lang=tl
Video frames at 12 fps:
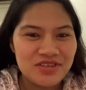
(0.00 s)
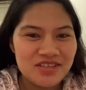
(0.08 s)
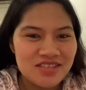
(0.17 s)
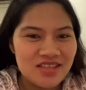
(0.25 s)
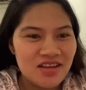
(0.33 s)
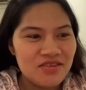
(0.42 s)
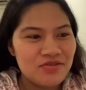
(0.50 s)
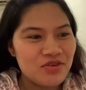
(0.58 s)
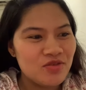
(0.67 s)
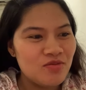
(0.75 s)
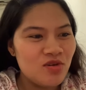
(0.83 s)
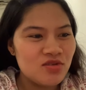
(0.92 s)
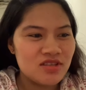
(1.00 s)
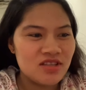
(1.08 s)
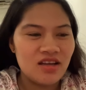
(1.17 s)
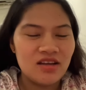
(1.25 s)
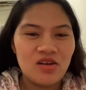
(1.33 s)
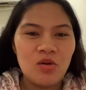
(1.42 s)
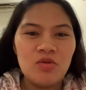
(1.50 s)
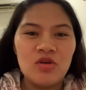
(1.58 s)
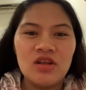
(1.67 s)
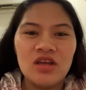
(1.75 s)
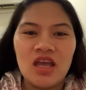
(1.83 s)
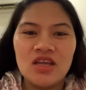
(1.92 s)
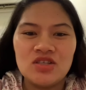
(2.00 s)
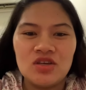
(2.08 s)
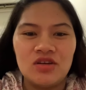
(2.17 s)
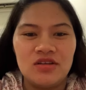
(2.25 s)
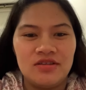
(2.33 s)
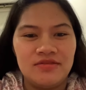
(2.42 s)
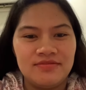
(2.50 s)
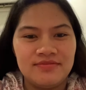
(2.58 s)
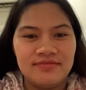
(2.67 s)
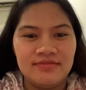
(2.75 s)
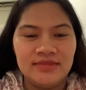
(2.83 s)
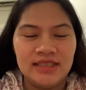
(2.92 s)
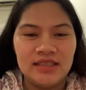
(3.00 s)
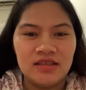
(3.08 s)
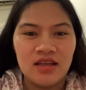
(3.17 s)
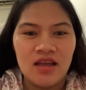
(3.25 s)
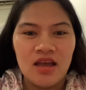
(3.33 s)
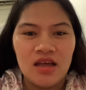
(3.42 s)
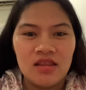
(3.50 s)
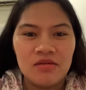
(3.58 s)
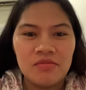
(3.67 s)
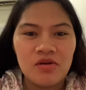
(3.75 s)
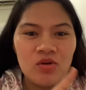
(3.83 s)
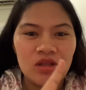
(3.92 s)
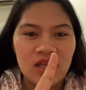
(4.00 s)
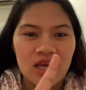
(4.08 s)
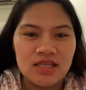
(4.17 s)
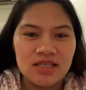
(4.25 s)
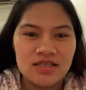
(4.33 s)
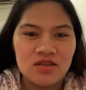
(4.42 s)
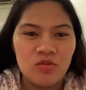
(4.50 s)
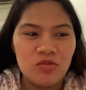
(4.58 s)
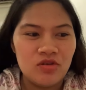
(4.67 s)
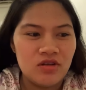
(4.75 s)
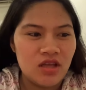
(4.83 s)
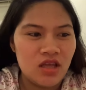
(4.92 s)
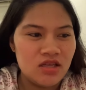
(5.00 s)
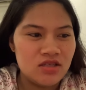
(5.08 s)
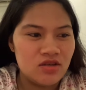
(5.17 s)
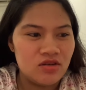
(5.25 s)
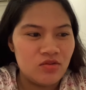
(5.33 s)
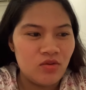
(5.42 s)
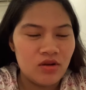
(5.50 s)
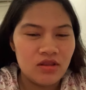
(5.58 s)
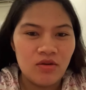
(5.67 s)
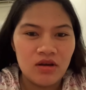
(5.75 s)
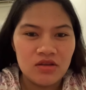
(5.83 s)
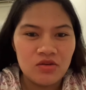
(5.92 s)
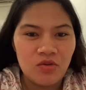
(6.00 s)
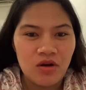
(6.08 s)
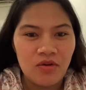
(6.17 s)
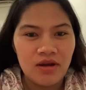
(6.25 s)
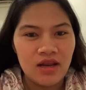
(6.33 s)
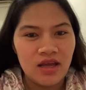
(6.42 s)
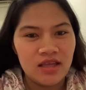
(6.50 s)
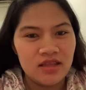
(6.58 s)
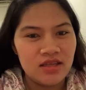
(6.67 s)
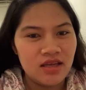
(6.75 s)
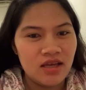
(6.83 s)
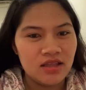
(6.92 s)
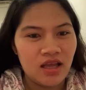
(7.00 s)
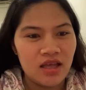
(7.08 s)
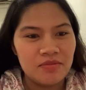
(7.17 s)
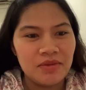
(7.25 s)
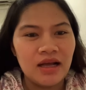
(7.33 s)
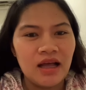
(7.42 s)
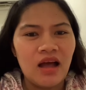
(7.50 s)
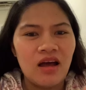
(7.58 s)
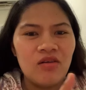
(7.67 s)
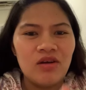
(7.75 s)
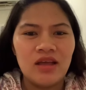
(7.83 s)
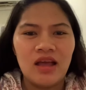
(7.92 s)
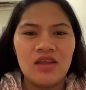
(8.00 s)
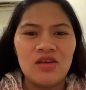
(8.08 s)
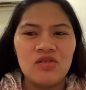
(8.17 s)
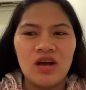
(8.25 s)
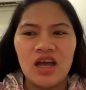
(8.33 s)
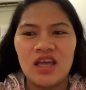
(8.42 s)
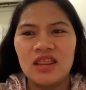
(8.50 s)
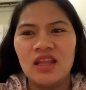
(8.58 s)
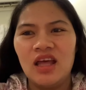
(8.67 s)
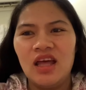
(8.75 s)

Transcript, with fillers: First and foremost, ha? Ah, communication. Number one, guys, is communication. Huwag na huwag niyong wawalain yan. Kahit magkaaway kayo, kahit